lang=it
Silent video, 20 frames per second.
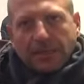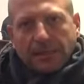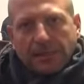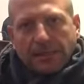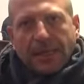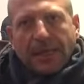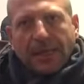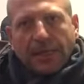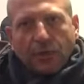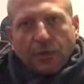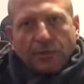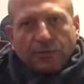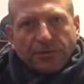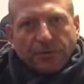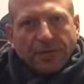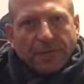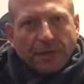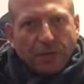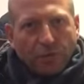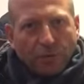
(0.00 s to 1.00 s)
eh, che i
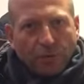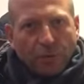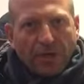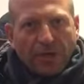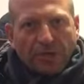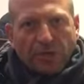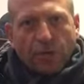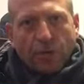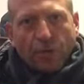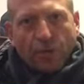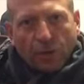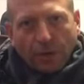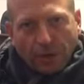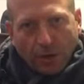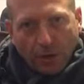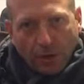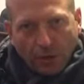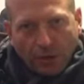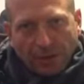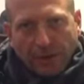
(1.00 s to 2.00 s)
conti del Comune sono
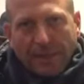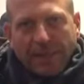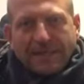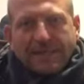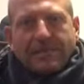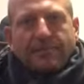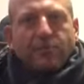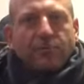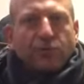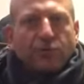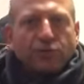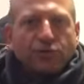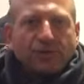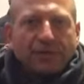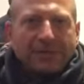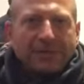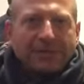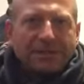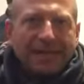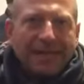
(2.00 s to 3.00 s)
in ordine, siamo
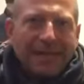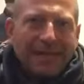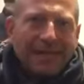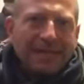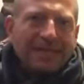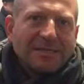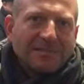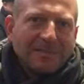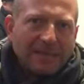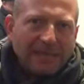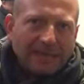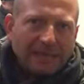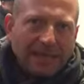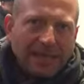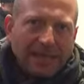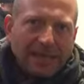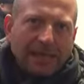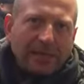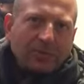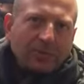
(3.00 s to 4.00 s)
riusciti a
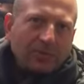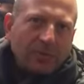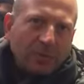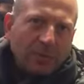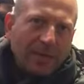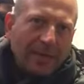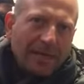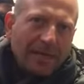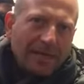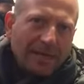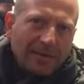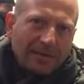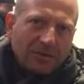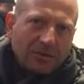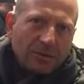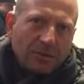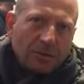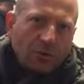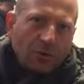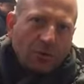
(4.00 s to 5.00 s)
rispettare tutti quelli che
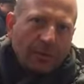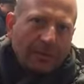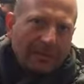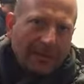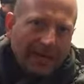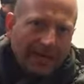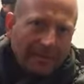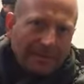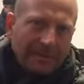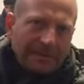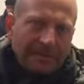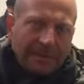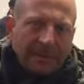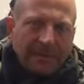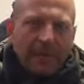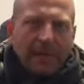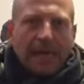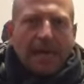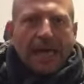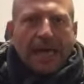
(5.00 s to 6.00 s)
sono i
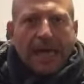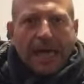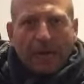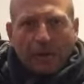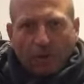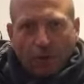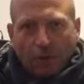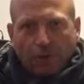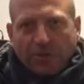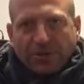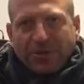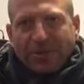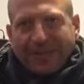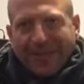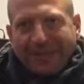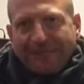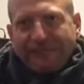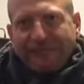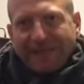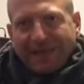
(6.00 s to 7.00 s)
parametri economici
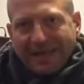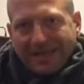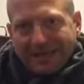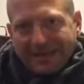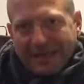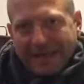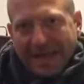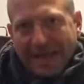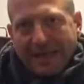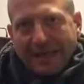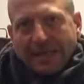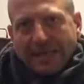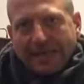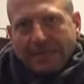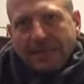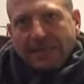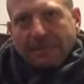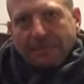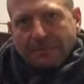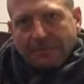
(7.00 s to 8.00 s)
e finanziari
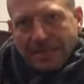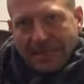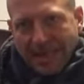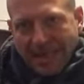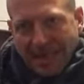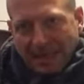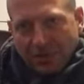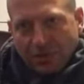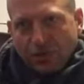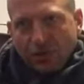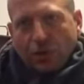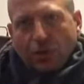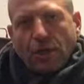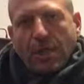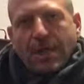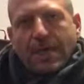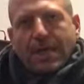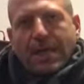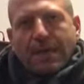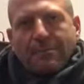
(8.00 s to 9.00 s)
di bilancio,
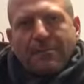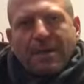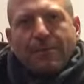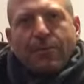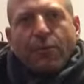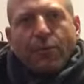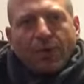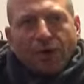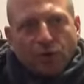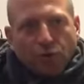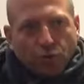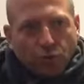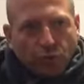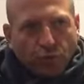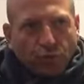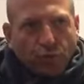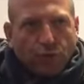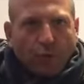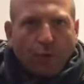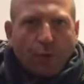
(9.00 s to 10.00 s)
abbiamo
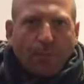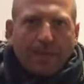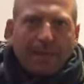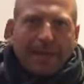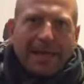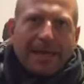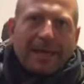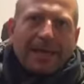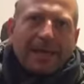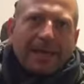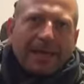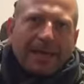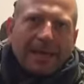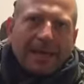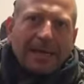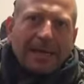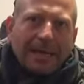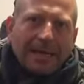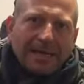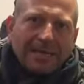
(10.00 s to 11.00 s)
raggiunto per
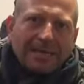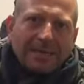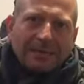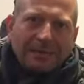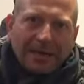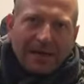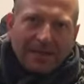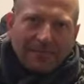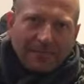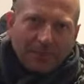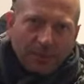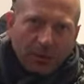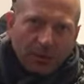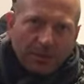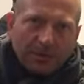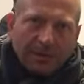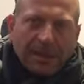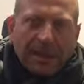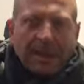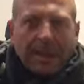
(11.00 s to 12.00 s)
l'ennesima
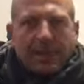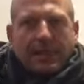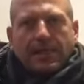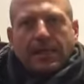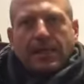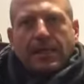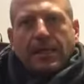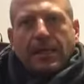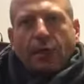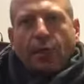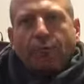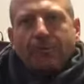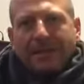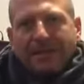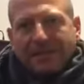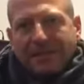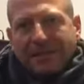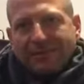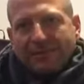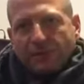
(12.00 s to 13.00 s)
volta eh,
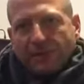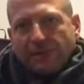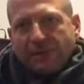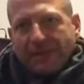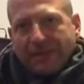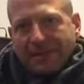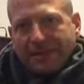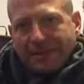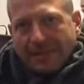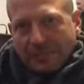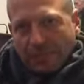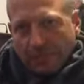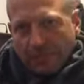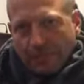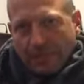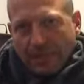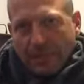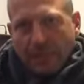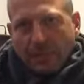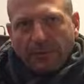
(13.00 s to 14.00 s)
l'obiettivo di finanza
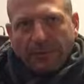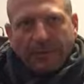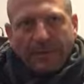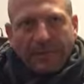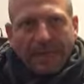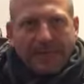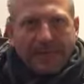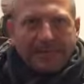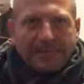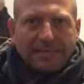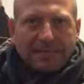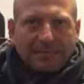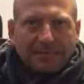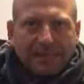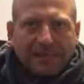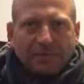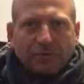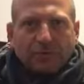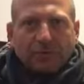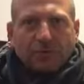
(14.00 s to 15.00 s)
pubblica e quindi l'ex
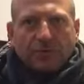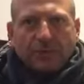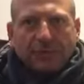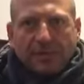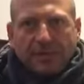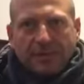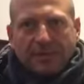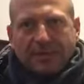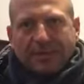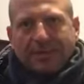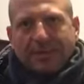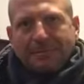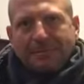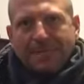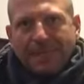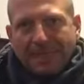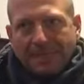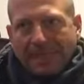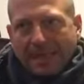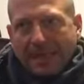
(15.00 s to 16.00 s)
patto di
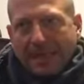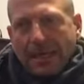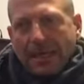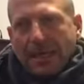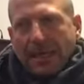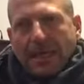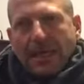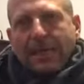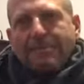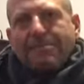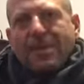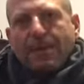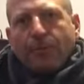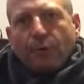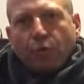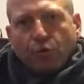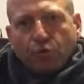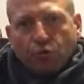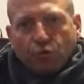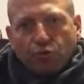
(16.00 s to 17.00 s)
stabilità e
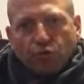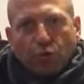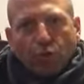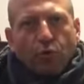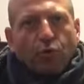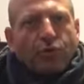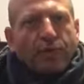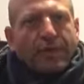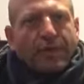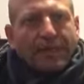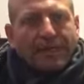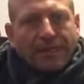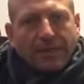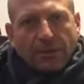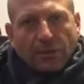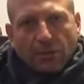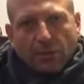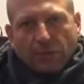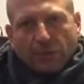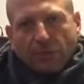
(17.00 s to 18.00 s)
abbiamo chiuso un
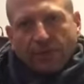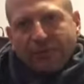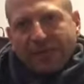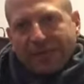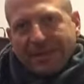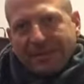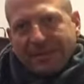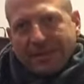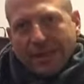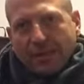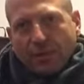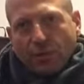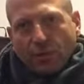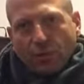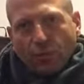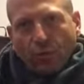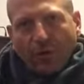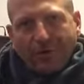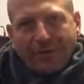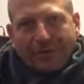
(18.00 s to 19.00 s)
rendiconto finanziario
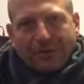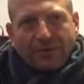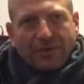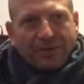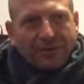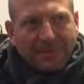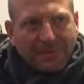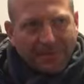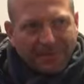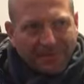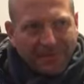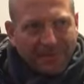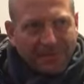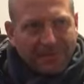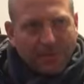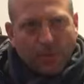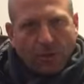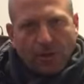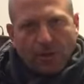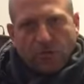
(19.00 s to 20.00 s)
con un avanzo di
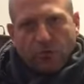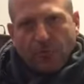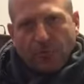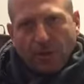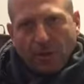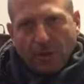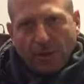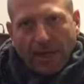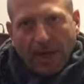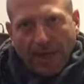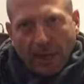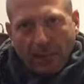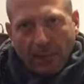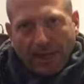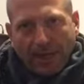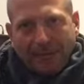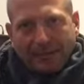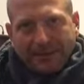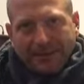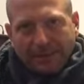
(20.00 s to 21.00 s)
amministrazione un'inversione superiore a
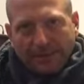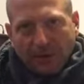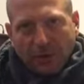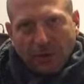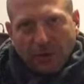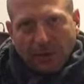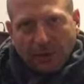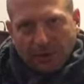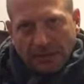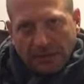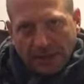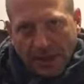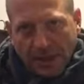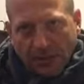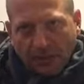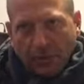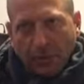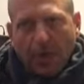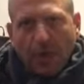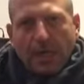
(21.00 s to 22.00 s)
40 milioni di
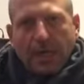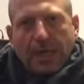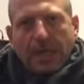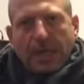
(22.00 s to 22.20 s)
euro.